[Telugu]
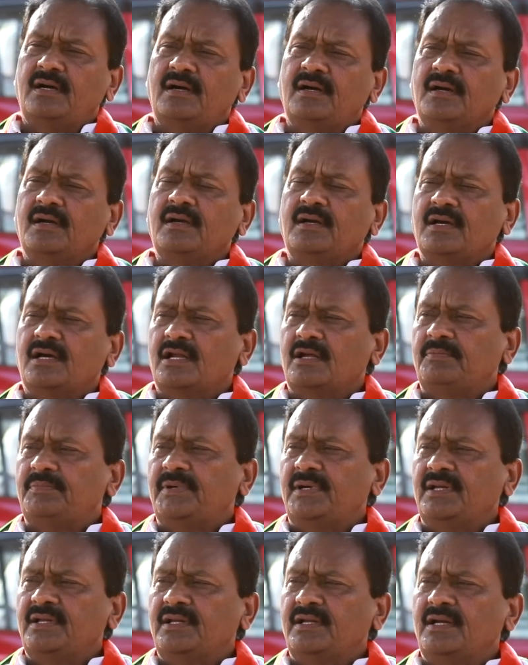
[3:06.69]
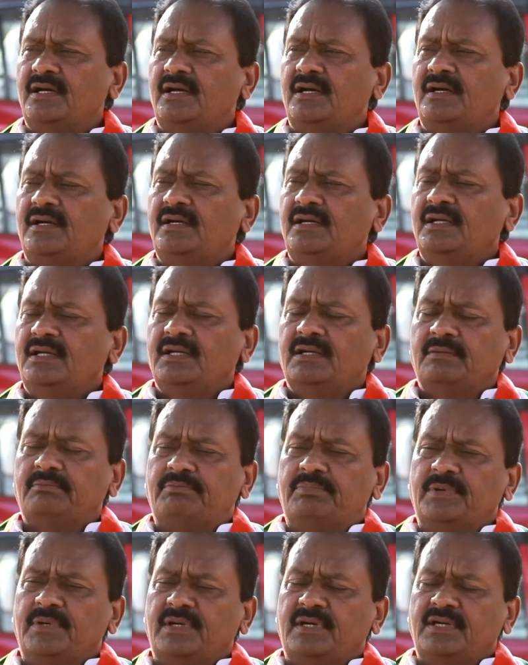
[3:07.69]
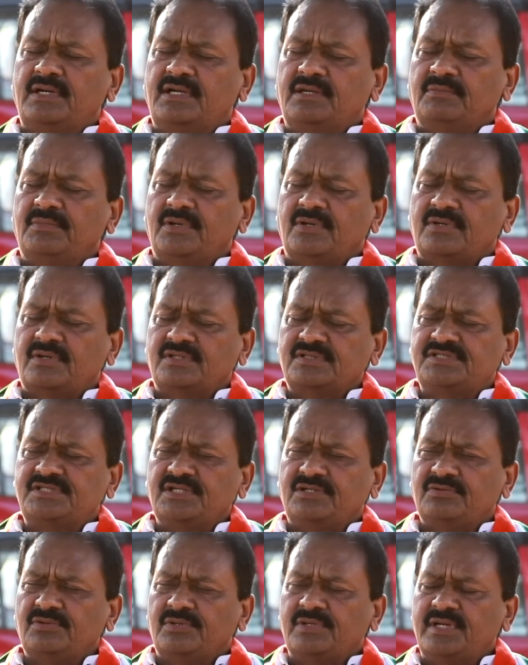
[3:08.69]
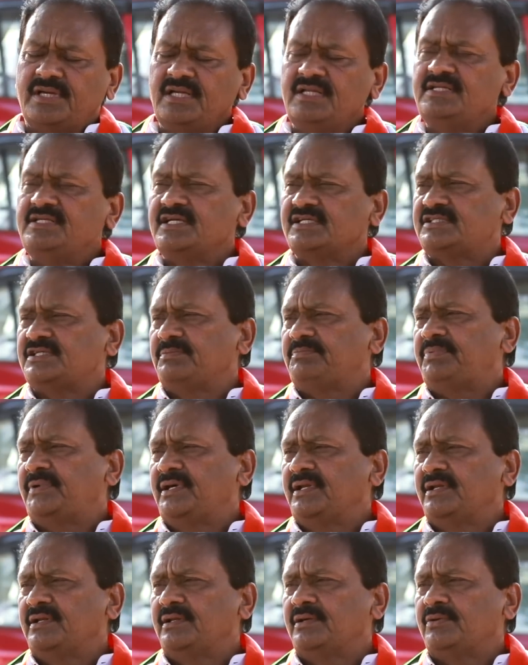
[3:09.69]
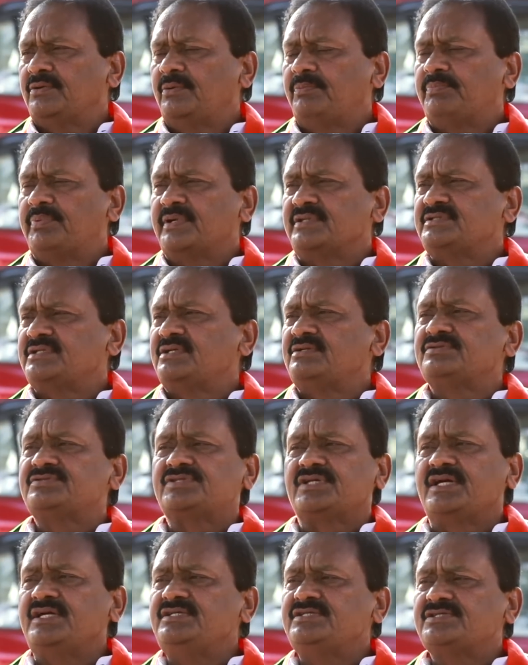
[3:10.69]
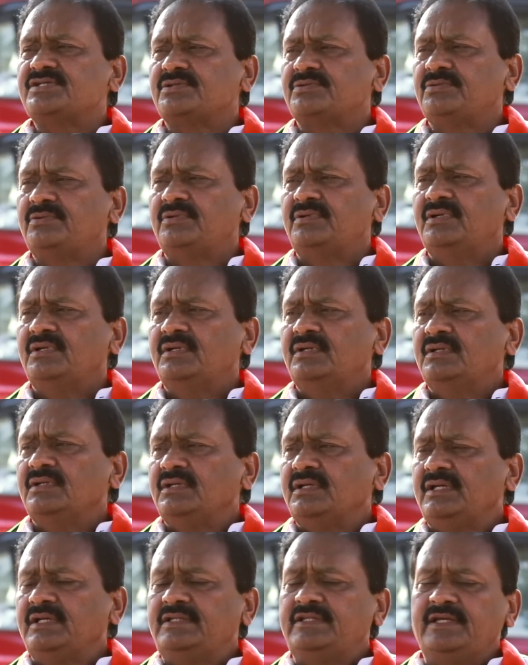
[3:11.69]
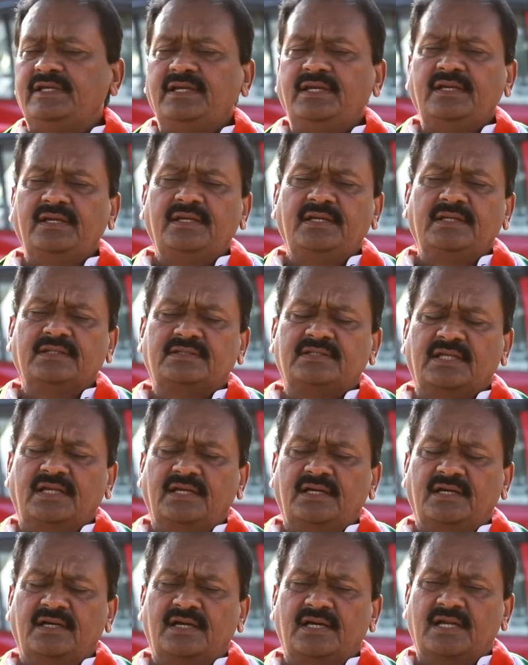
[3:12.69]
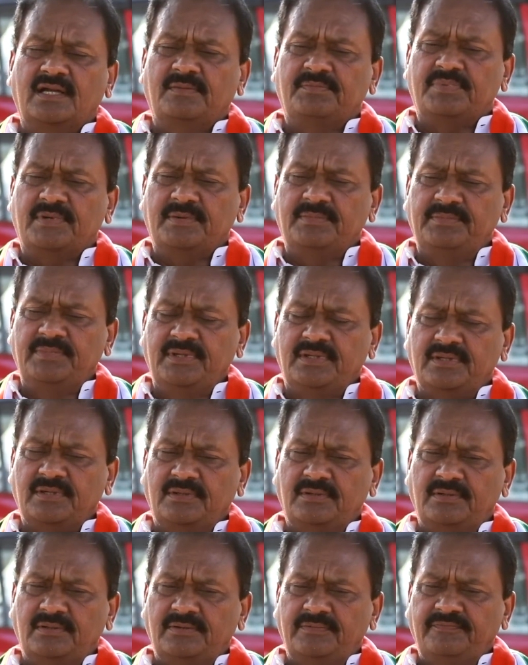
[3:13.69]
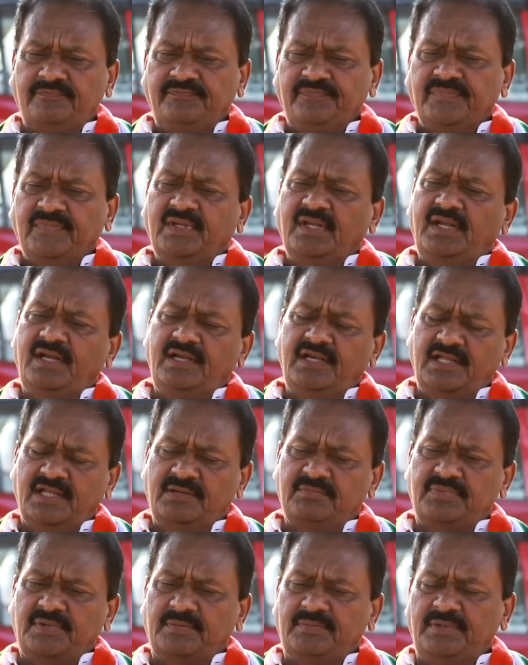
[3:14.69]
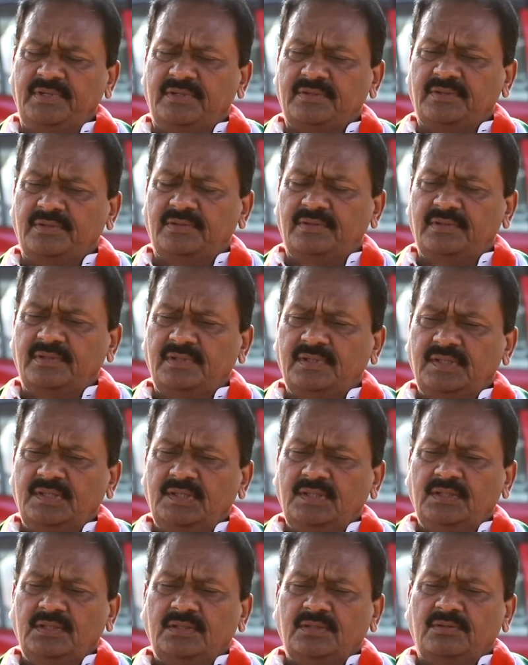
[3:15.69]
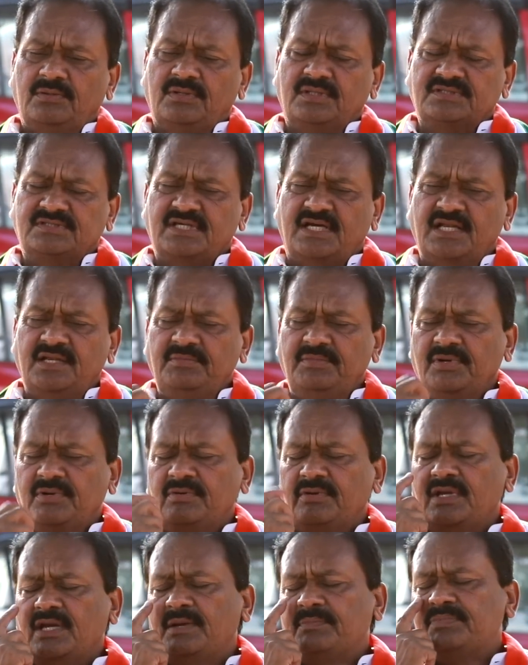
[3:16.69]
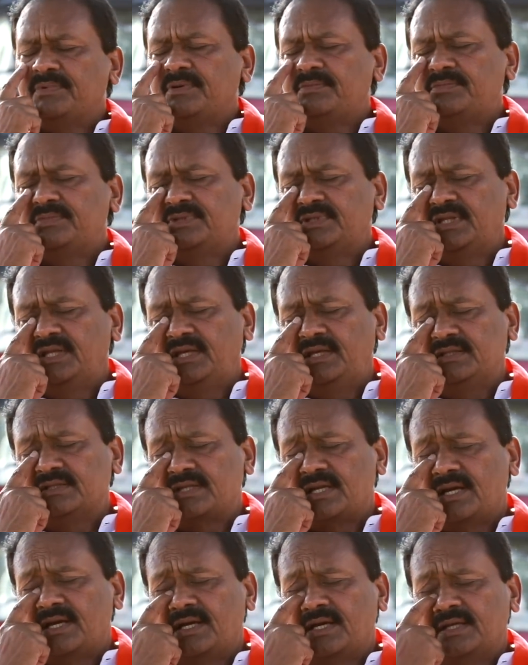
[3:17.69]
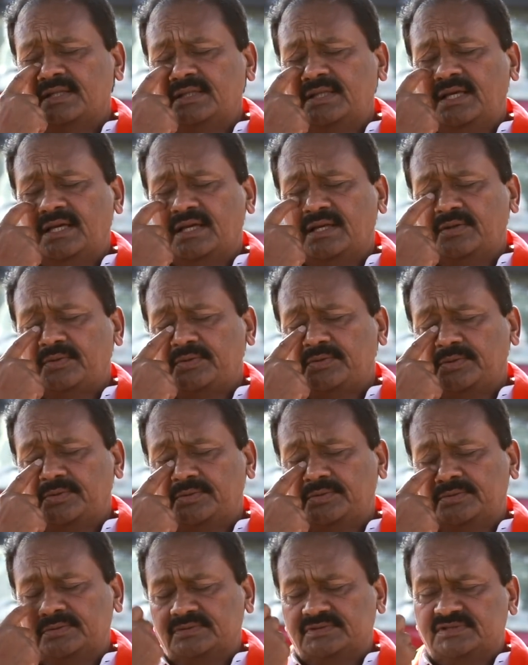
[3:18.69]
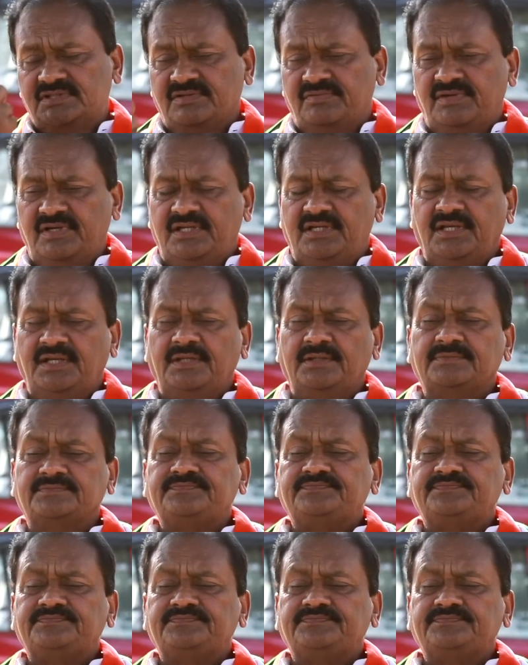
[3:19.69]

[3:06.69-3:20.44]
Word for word: అహంకార పాలన డెమోక్రసీకు కిల్ చేసే పాలనకు ప్రజలు సహించరు ఇది తెలంగాణ పబ్లిక్లో ఇండియన్ పబ్లిక్లో ఒకసారి మీకు జ్ఞాపకం ఉంది ఇందిరాగాంధీ గారికి సెవెంటీ